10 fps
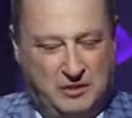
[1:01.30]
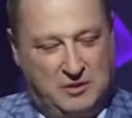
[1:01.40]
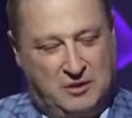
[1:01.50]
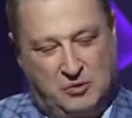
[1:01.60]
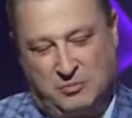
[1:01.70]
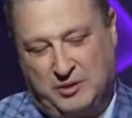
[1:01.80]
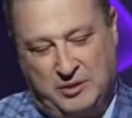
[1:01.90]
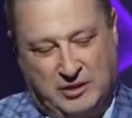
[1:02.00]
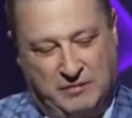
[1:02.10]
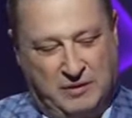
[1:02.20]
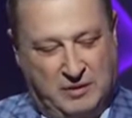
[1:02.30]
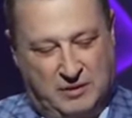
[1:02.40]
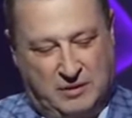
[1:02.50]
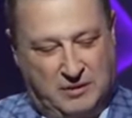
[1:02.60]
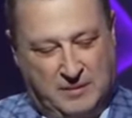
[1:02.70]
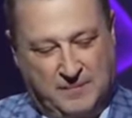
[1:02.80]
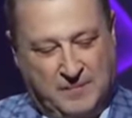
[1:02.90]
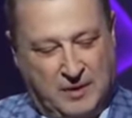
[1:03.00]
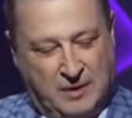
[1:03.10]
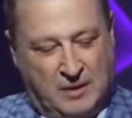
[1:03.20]
сразу поставили этот
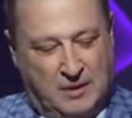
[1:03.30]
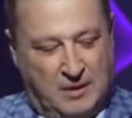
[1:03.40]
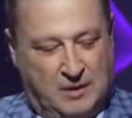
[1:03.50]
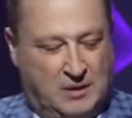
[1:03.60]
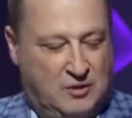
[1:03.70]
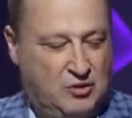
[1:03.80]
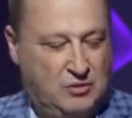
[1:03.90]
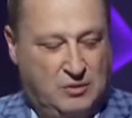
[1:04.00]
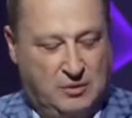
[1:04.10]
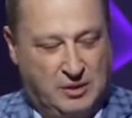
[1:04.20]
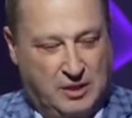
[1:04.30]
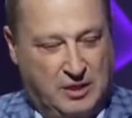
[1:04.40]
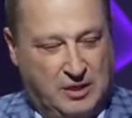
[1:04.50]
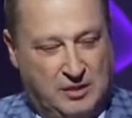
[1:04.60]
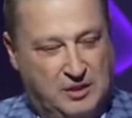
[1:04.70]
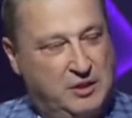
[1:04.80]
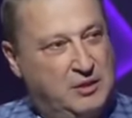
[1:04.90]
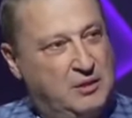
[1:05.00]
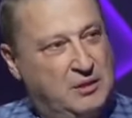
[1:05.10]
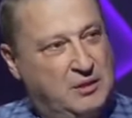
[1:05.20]
э, на То
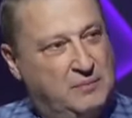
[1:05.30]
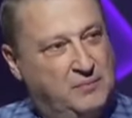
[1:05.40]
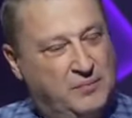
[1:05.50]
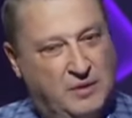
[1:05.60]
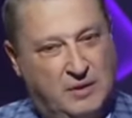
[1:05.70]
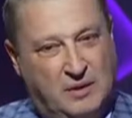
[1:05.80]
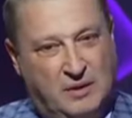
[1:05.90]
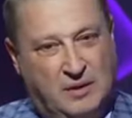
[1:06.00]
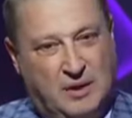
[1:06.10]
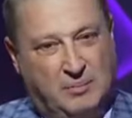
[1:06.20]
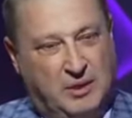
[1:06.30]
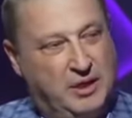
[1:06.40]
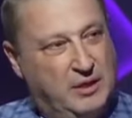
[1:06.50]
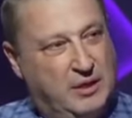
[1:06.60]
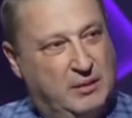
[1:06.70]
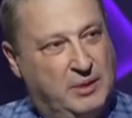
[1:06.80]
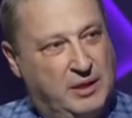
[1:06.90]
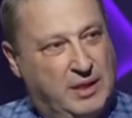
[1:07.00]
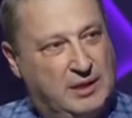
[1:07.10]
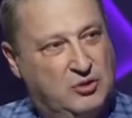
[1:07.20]
карантин э, Э, апплики,
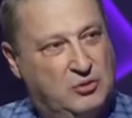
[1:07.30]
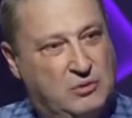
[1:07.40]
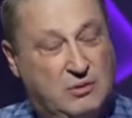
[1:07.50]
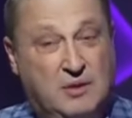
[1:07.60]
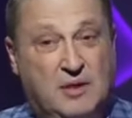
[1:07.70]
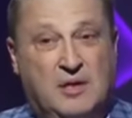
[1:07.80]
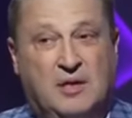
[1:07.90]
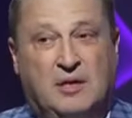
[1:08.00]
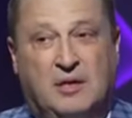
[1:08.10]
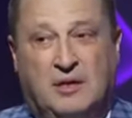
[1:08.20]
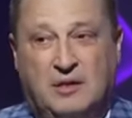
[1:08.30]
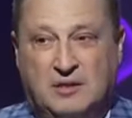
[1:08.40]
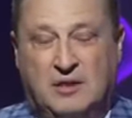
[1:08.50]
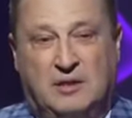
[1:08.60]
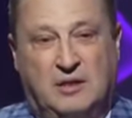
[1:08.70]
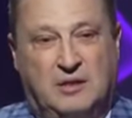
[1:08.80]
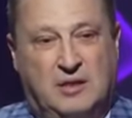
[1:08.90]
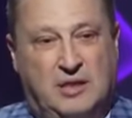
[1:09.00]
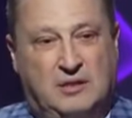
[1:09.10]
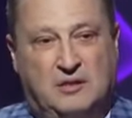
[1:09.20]
аппликацию и сделали
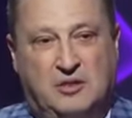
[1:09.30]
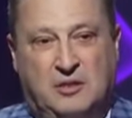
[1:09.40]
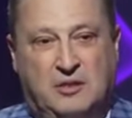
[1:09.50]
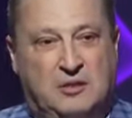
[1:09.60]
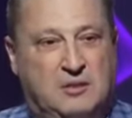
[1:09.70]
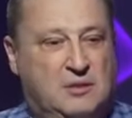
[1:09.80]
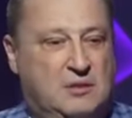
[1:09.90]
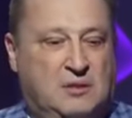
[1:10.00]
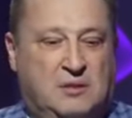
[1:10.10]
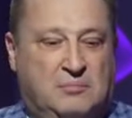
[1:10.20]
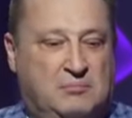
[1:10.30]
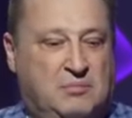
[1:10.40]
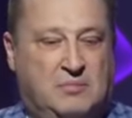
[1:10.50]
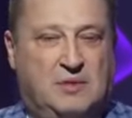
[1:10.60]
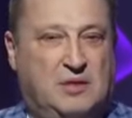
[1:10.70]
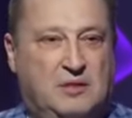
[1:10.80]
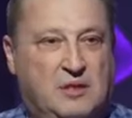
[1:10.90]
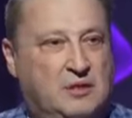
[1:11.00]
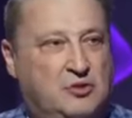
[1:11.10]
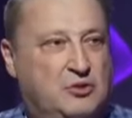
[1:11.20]
тест. Через э,
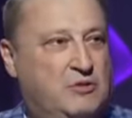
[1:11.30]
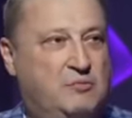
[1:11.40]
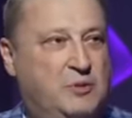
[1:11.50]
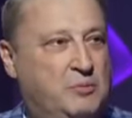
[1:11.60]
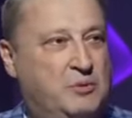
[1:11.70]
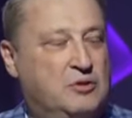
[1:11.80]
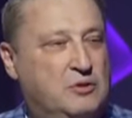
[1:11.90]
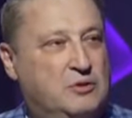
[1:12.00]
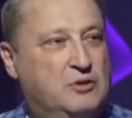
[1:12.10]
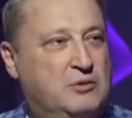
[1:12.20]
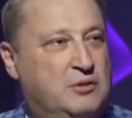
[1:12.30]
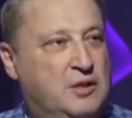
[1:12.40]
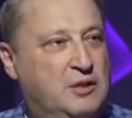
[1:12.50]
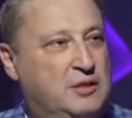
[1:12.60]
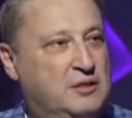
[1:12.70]
несколько часов мне пришло, что я не